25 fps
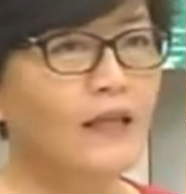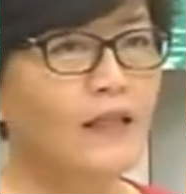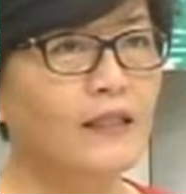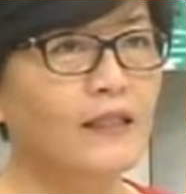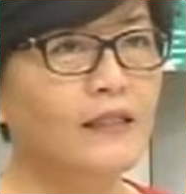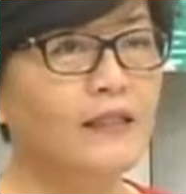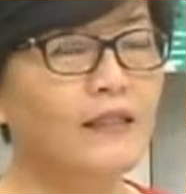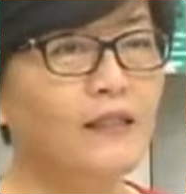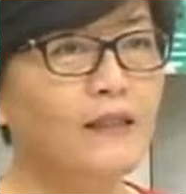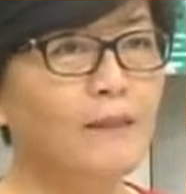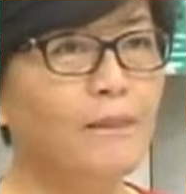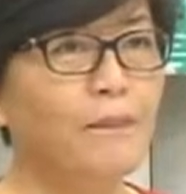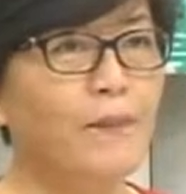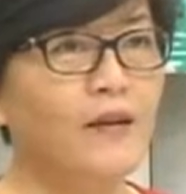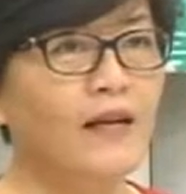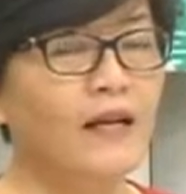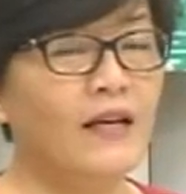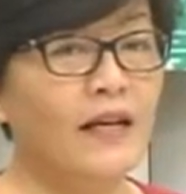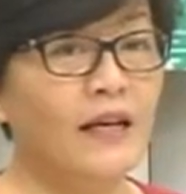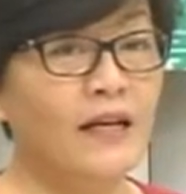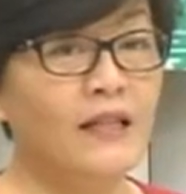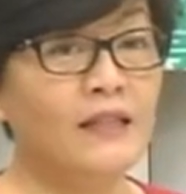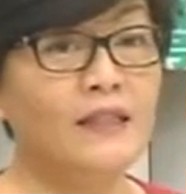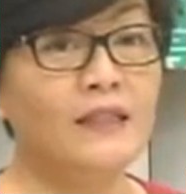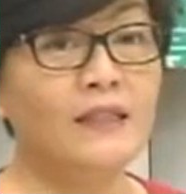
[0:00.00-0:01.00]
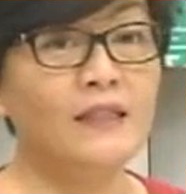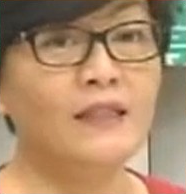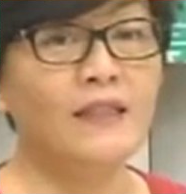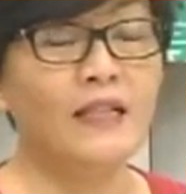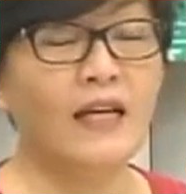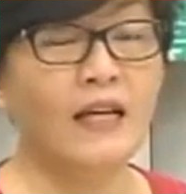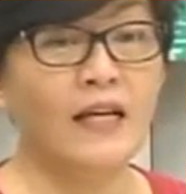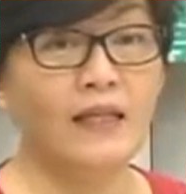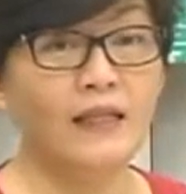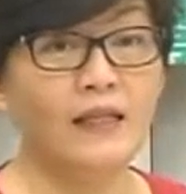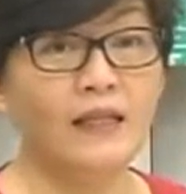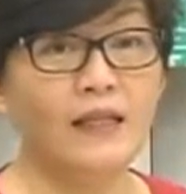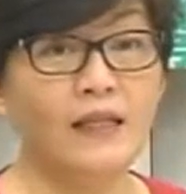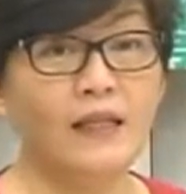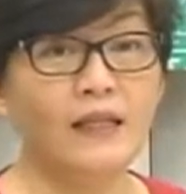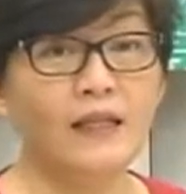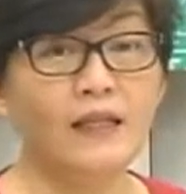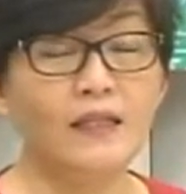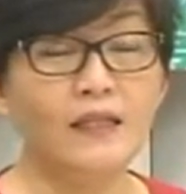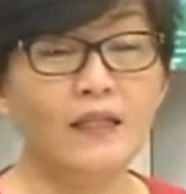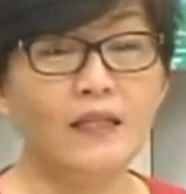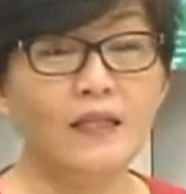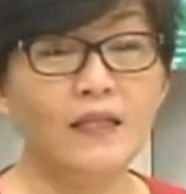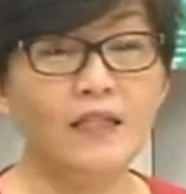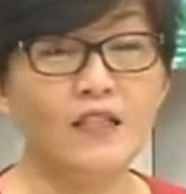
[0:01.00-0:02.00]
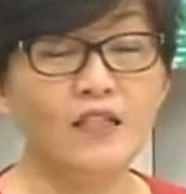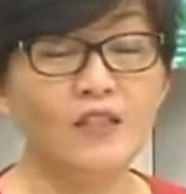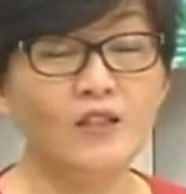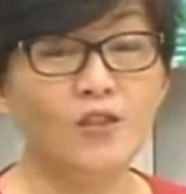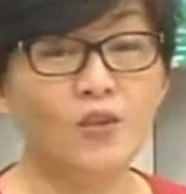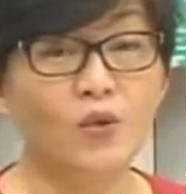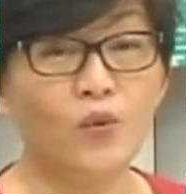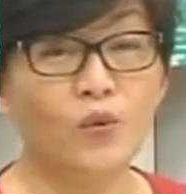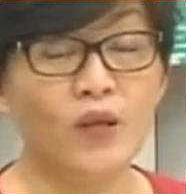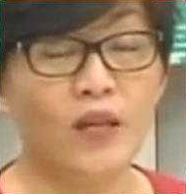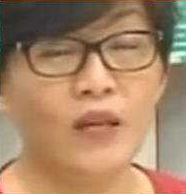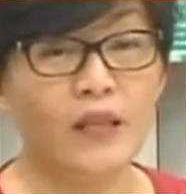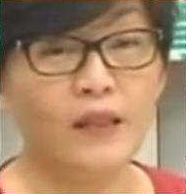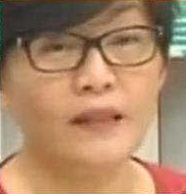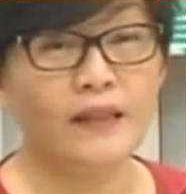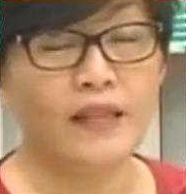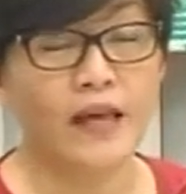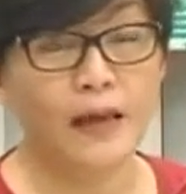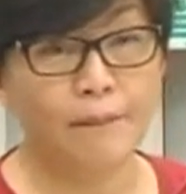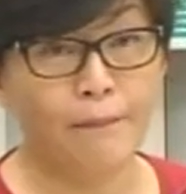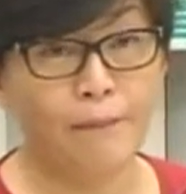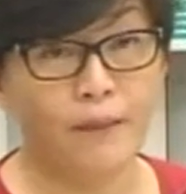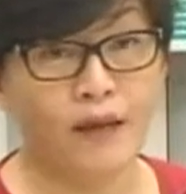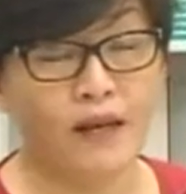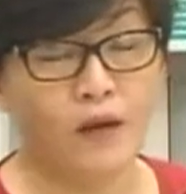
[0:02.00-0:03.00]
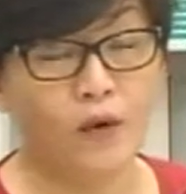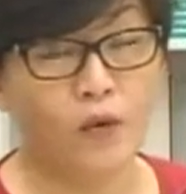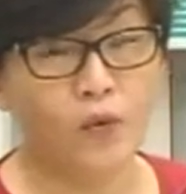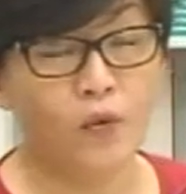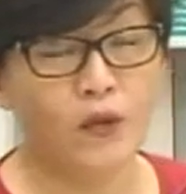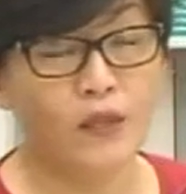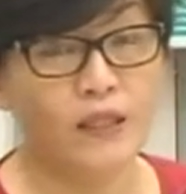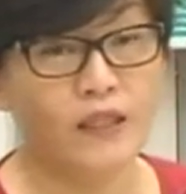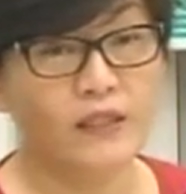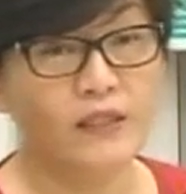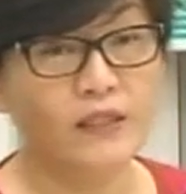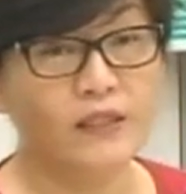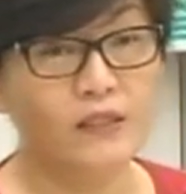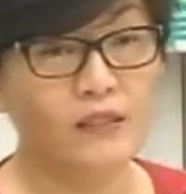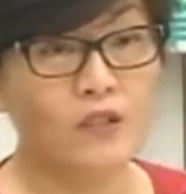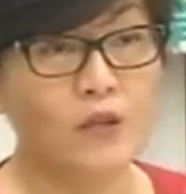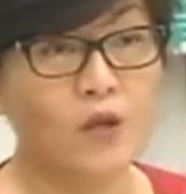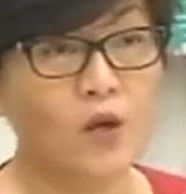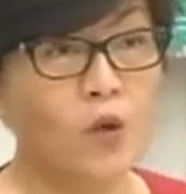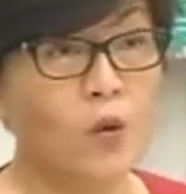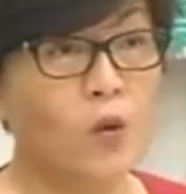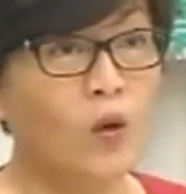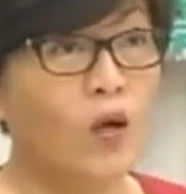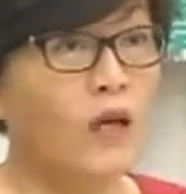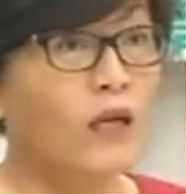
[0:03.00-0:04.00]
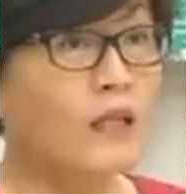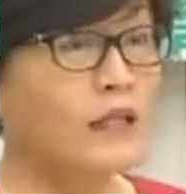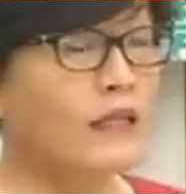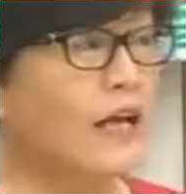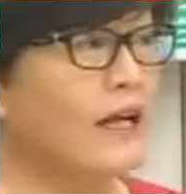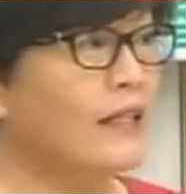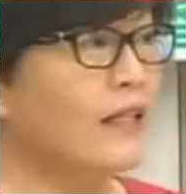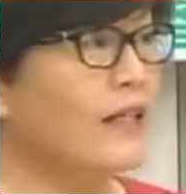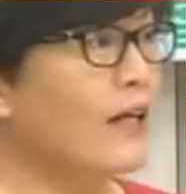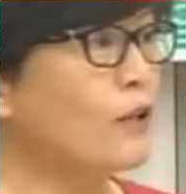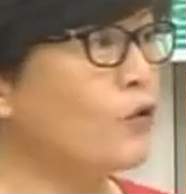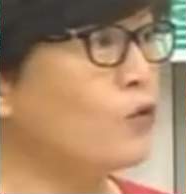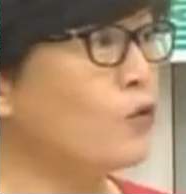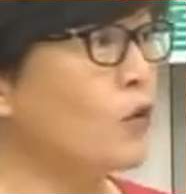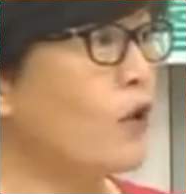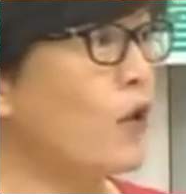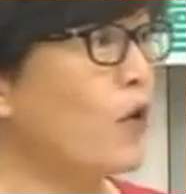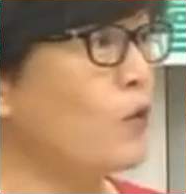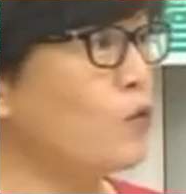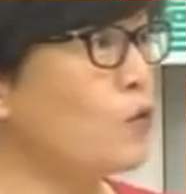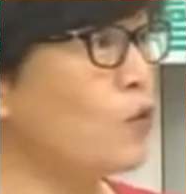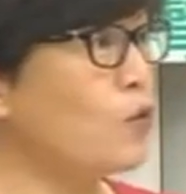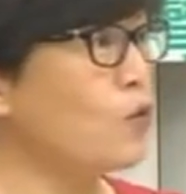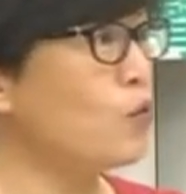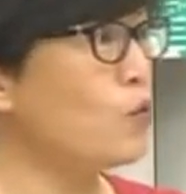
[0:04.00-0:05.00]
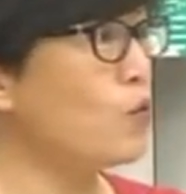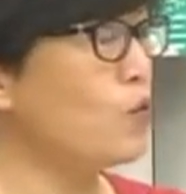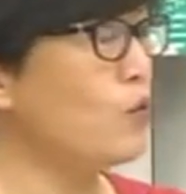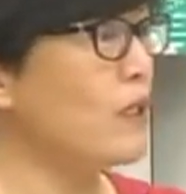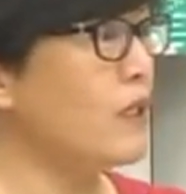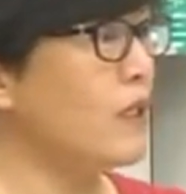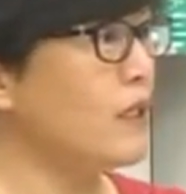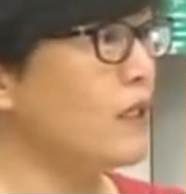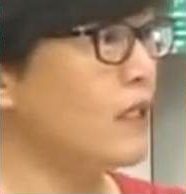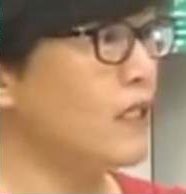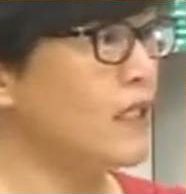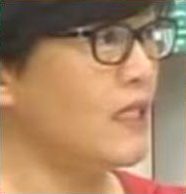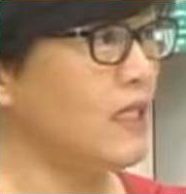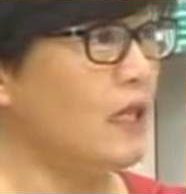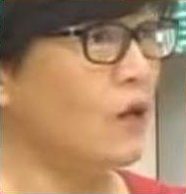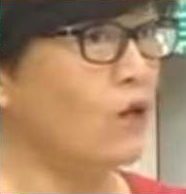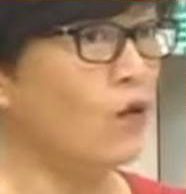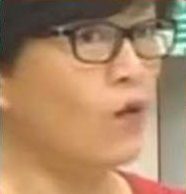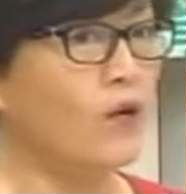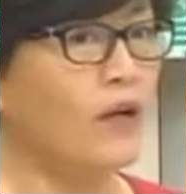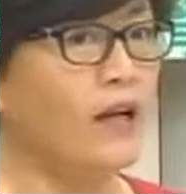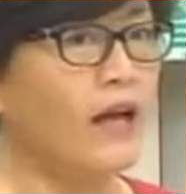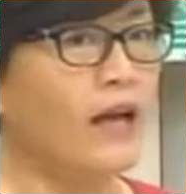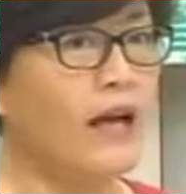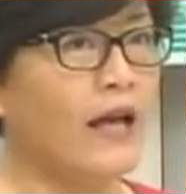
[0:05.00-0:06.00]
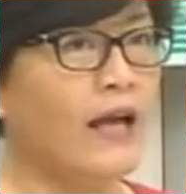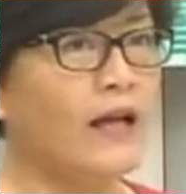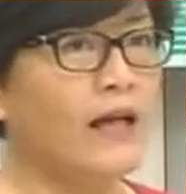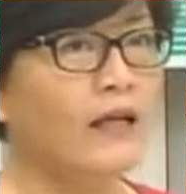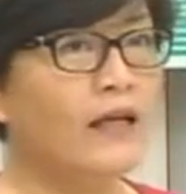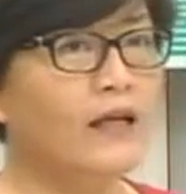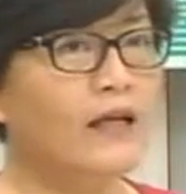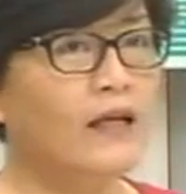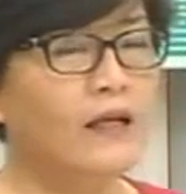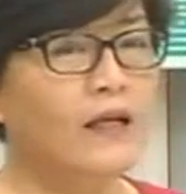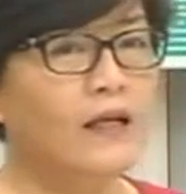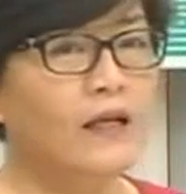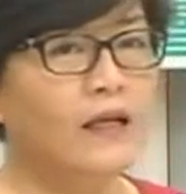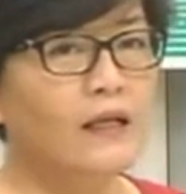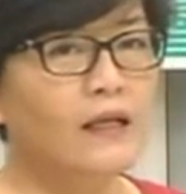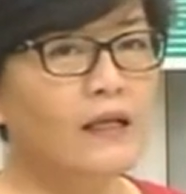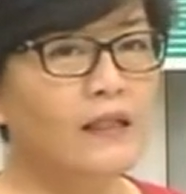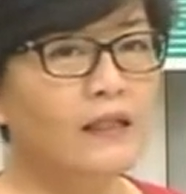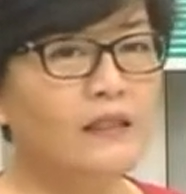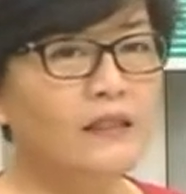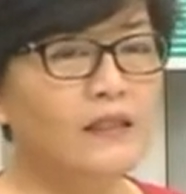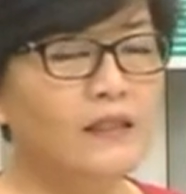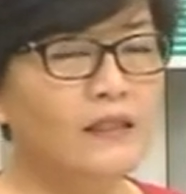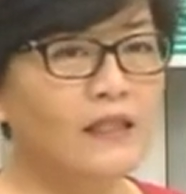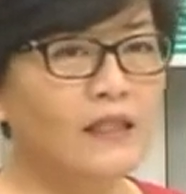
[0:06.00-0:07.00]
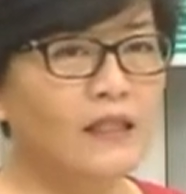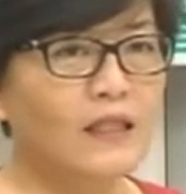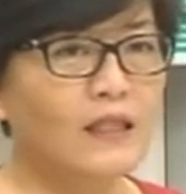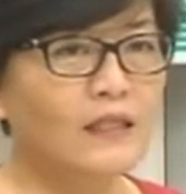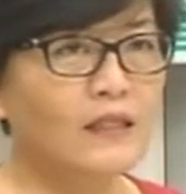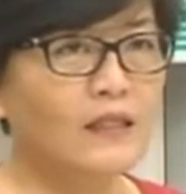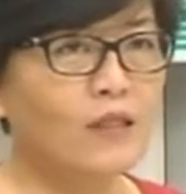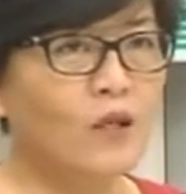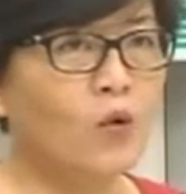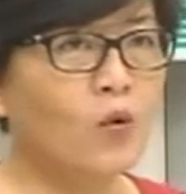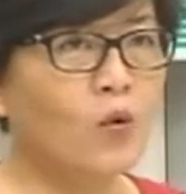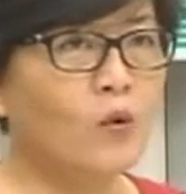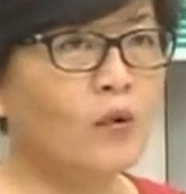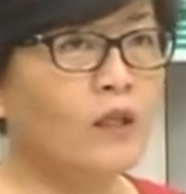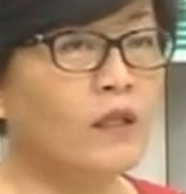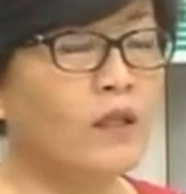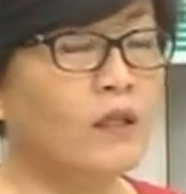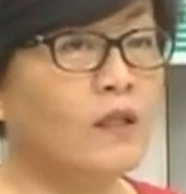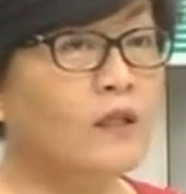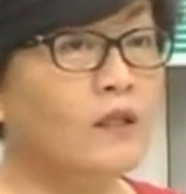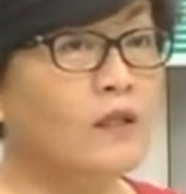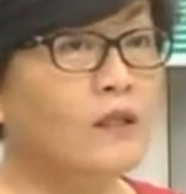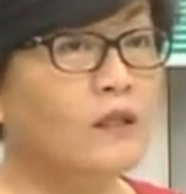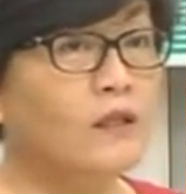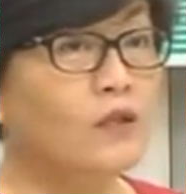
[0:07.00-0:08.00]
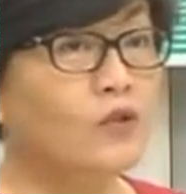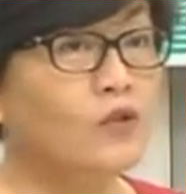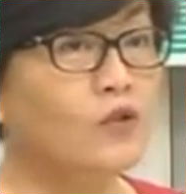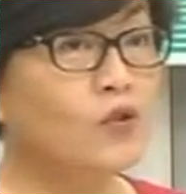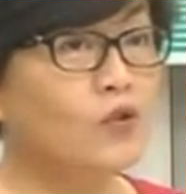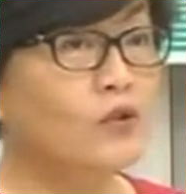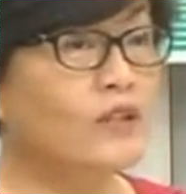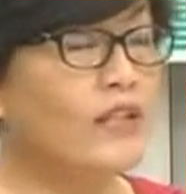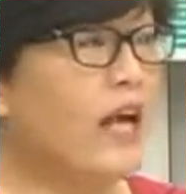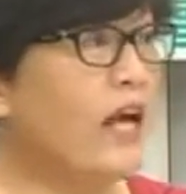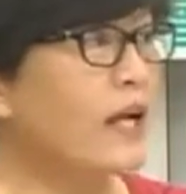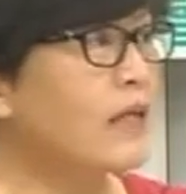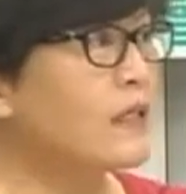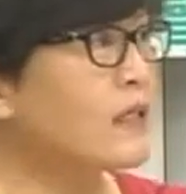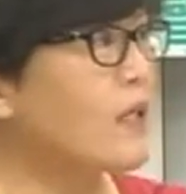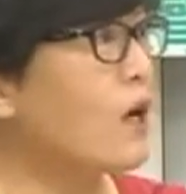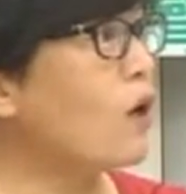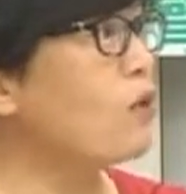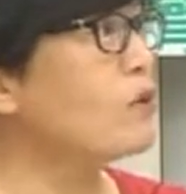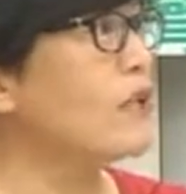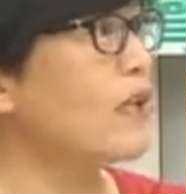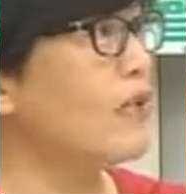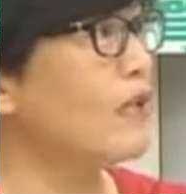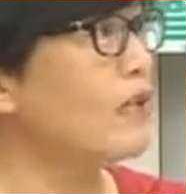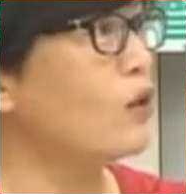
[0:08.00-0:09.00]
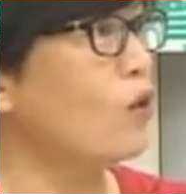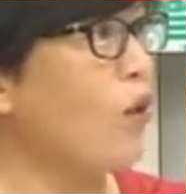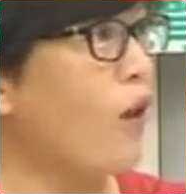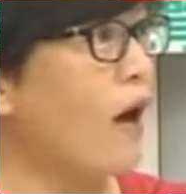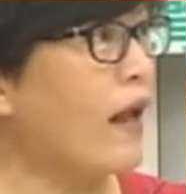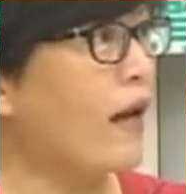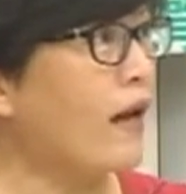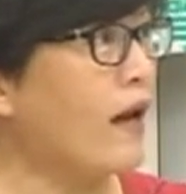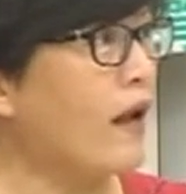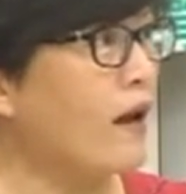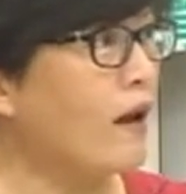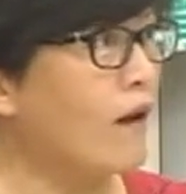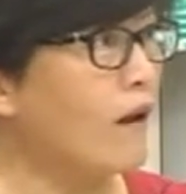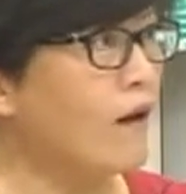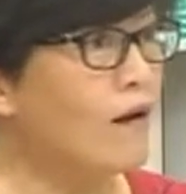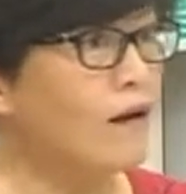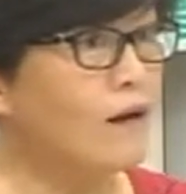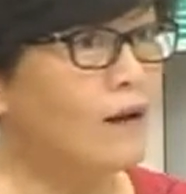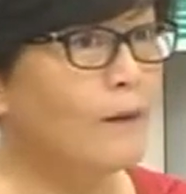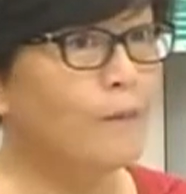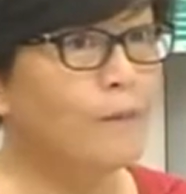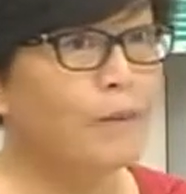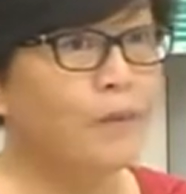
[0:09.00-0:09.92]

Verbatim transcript: 可是本来是在二零零九年丹麦会议的时候，大家说要做出一个结论来，可是那个时候呢，就大家吵成一团了哈。